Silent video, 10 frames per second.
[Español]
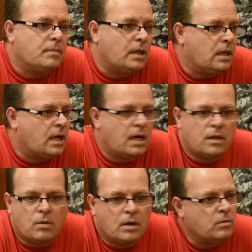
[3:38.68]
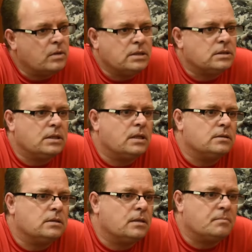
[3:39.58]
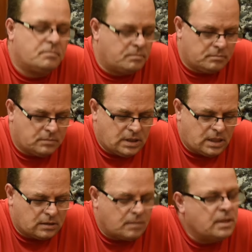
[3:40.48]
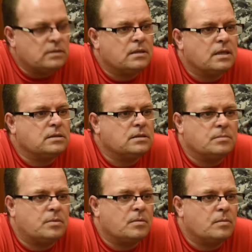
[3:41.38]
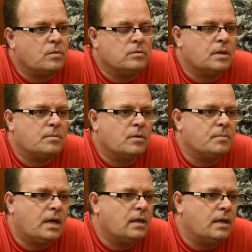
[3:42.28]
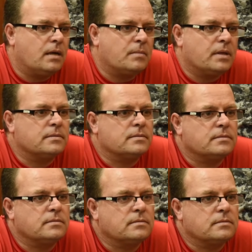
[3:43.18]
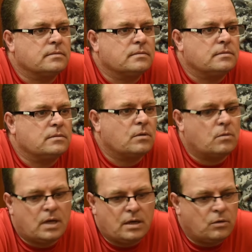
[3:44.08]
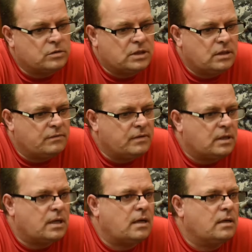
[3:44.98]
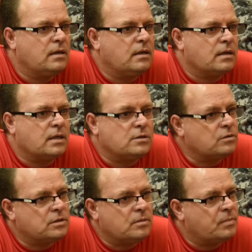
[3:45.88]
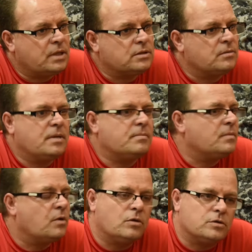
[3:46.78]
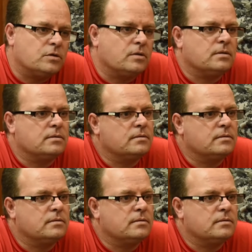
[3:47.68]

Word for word: pelear o algún incidente, directamente decidí por mi voluntad propia aislarme. Lo cual no significa que yo sea un preso VIP, no lo soy.